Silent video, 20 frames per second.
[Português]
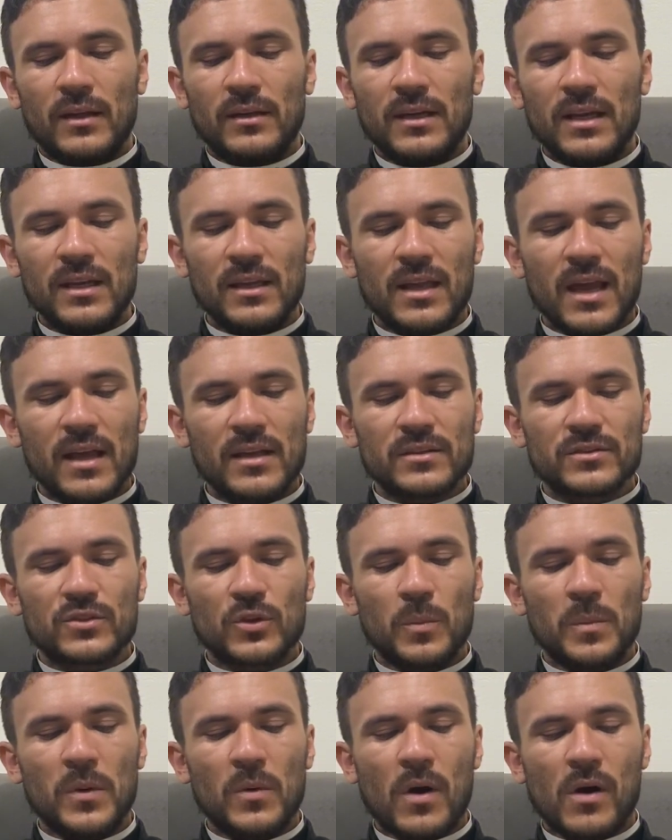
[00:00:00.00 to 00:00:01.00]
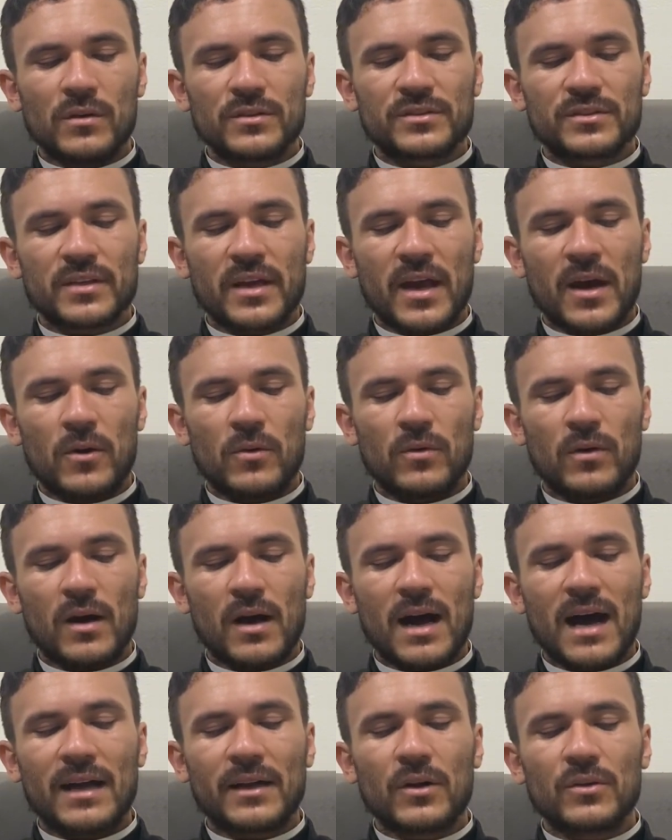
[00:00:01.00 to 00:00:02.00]
Ninguém subiu ao céu,
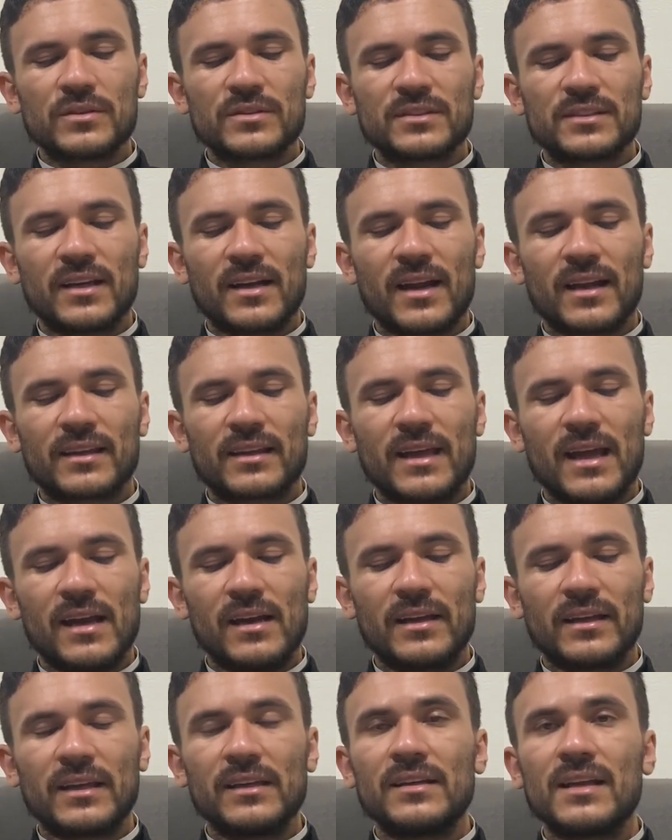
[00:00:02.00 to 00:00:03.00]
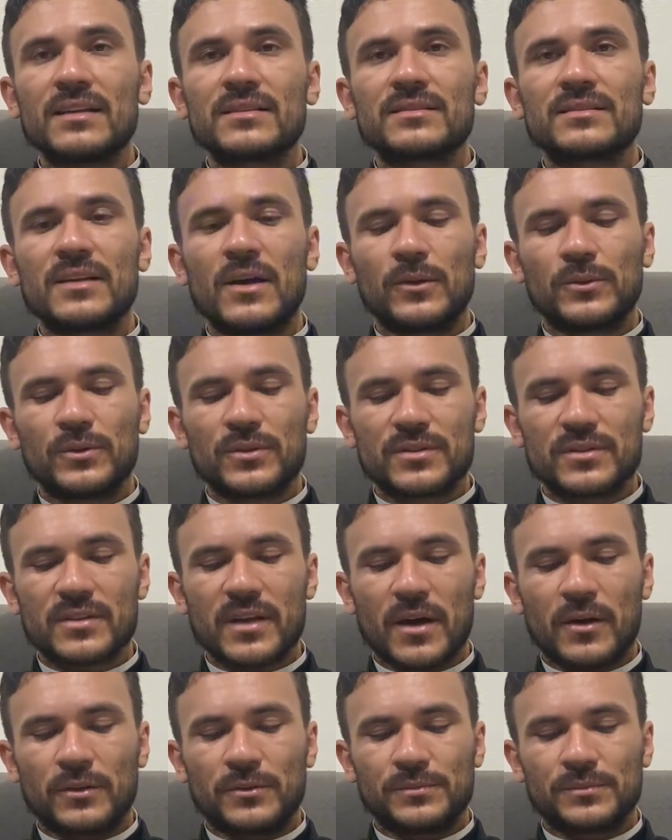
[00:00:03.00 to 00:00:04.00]
a não ser aquele que desceu do
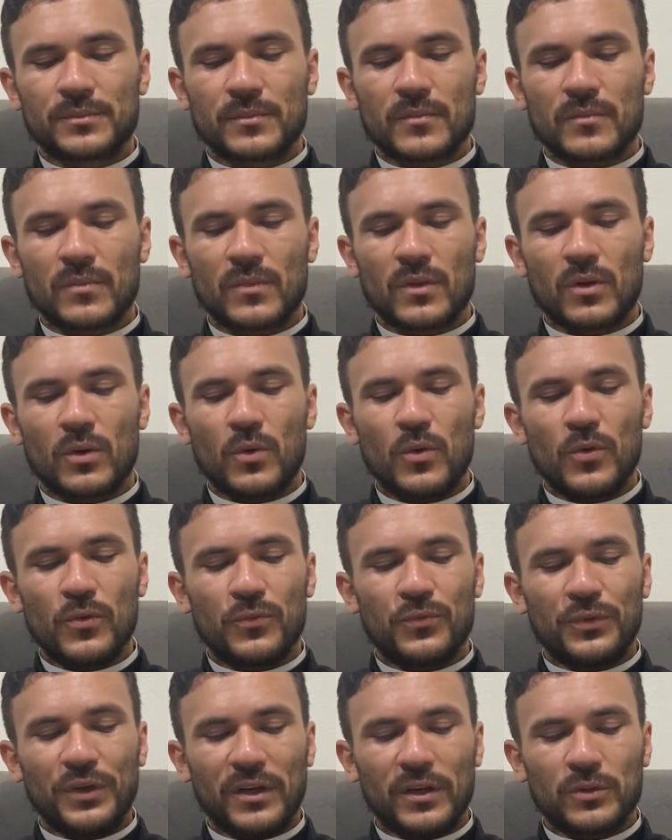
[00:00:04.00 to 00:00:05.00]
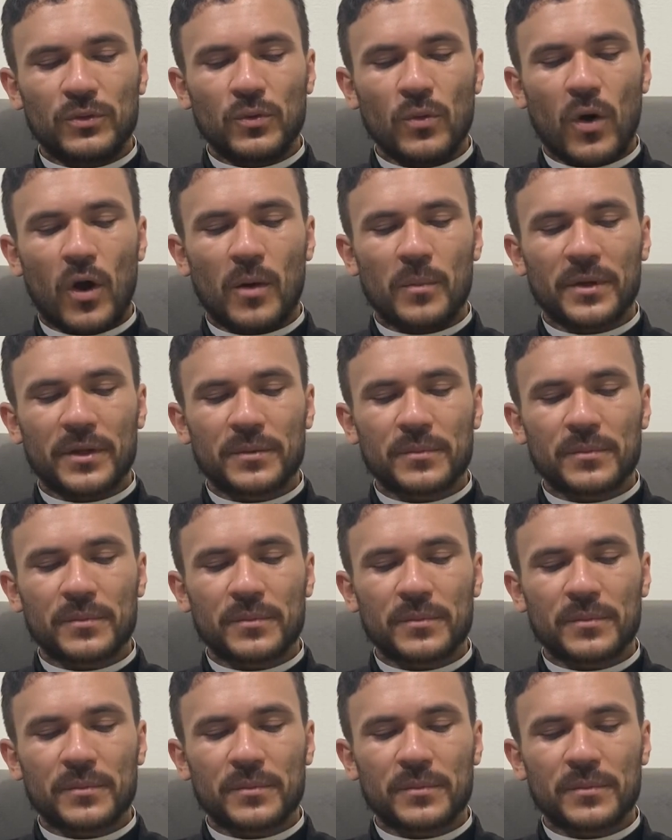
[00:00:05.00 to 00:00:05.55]
céu, o Filho do homem.